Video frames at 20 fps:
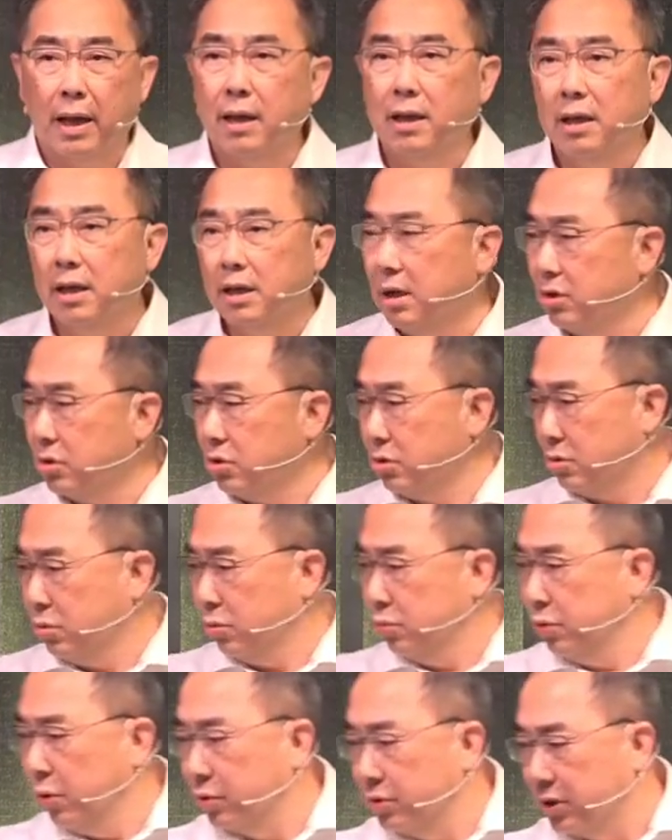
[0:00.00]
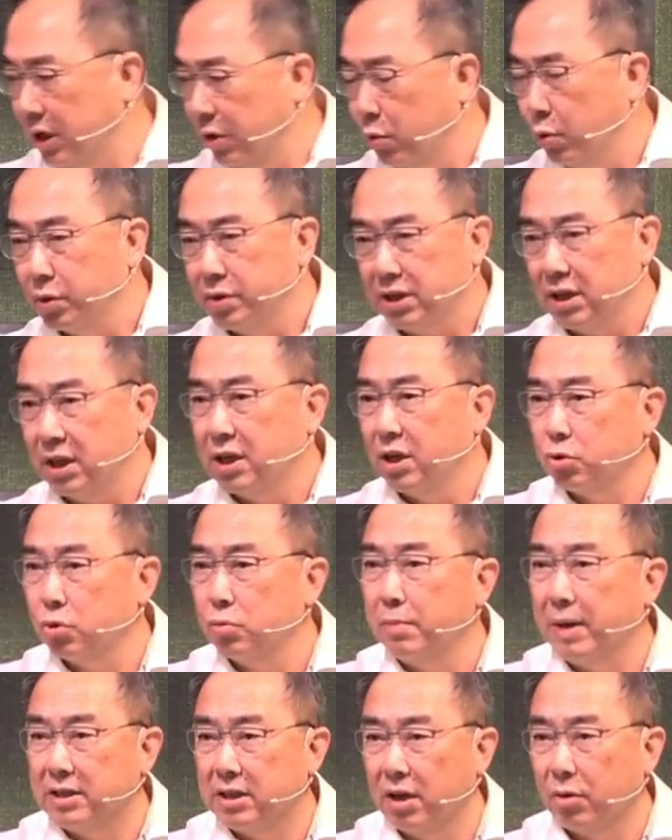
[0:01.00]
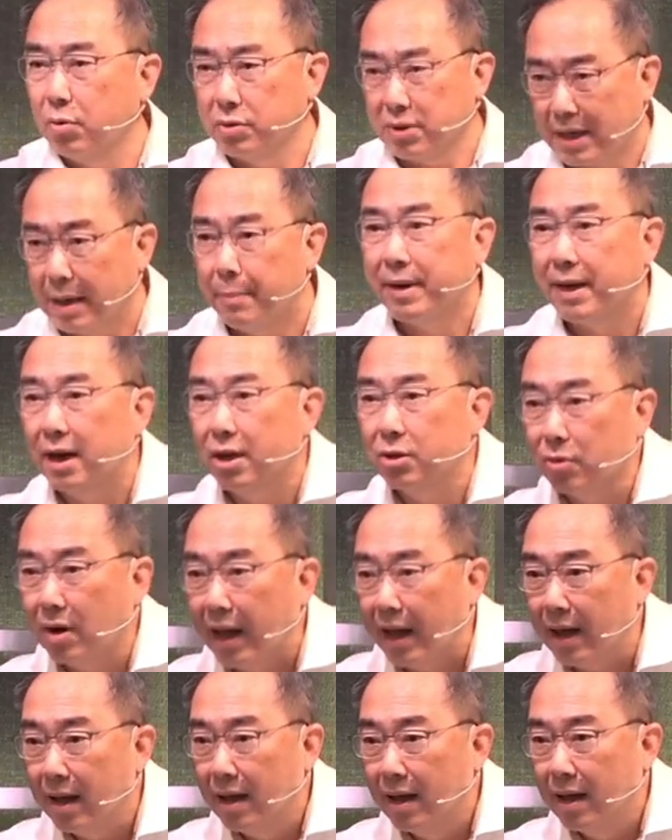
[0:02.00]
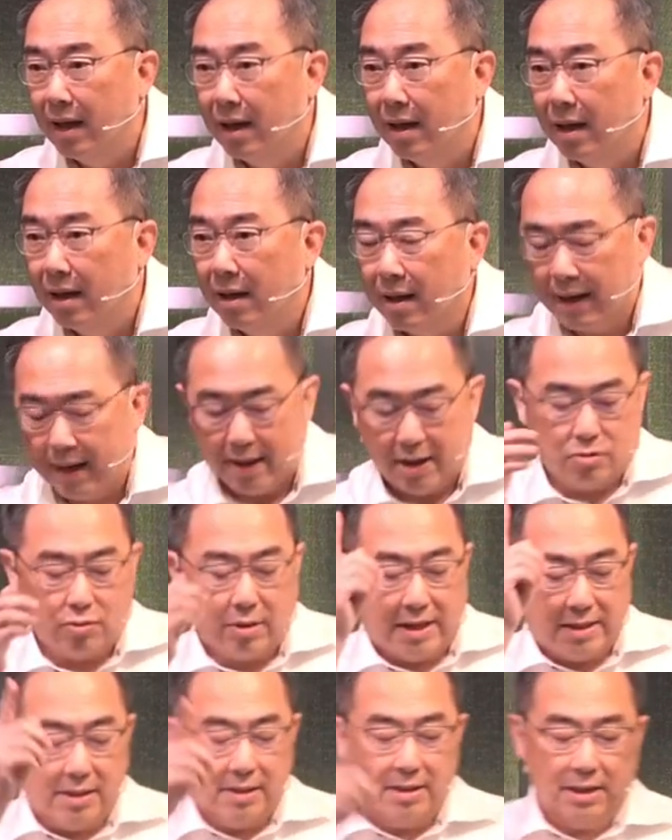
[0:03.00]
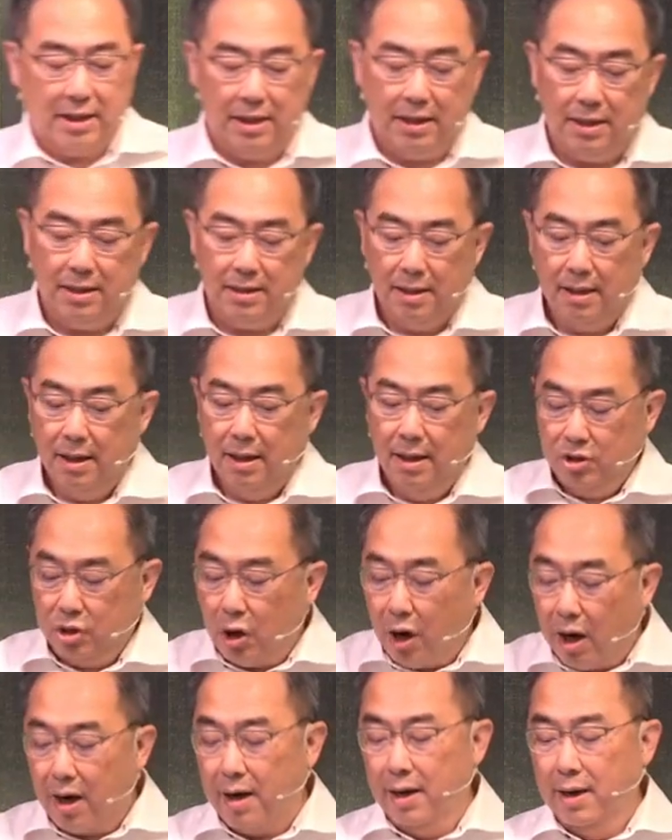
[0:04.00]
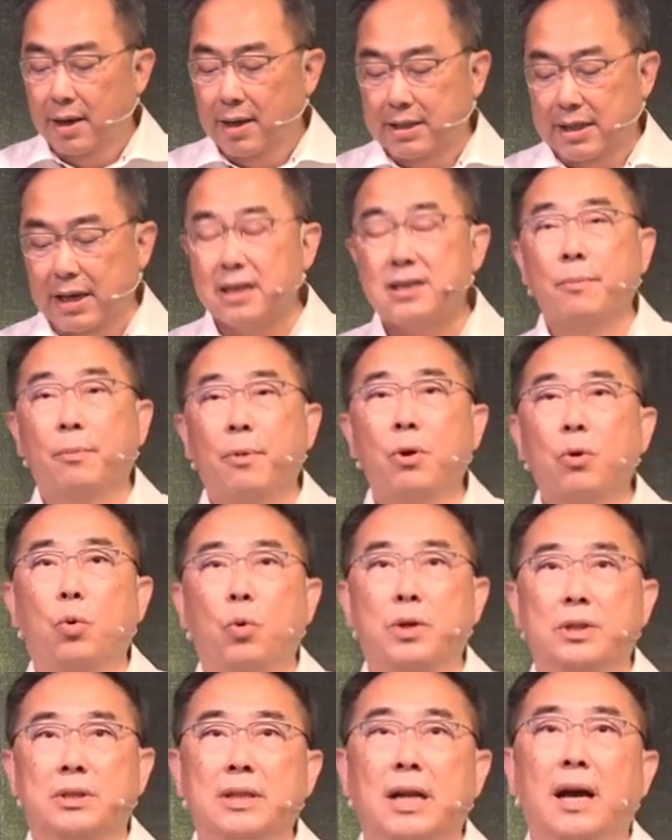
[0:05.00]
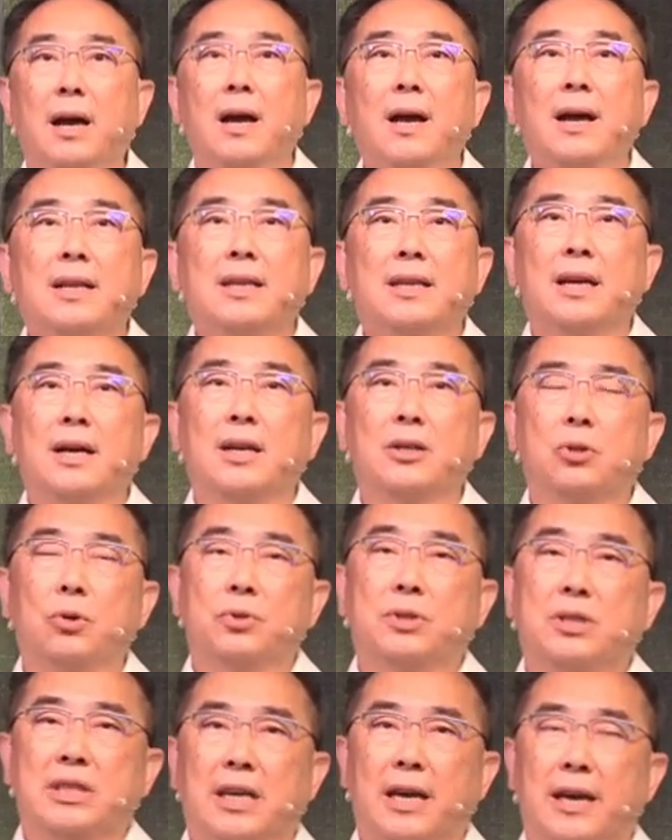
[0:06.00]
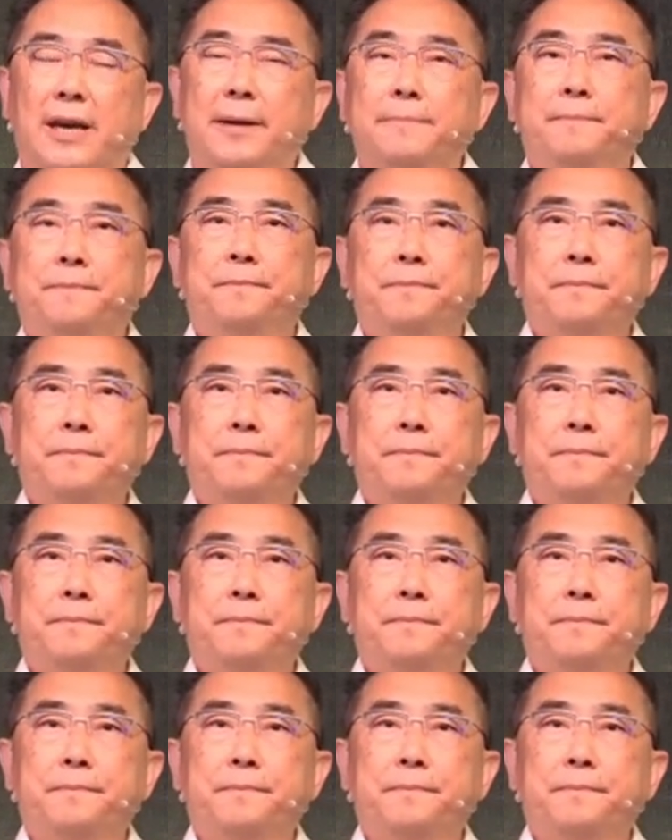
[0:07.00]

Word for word: 哎，一棵树有结果子，一棵树没结果子，看不看得出来？看得出来，这是第一。第二，结什么果子呢？第二就结。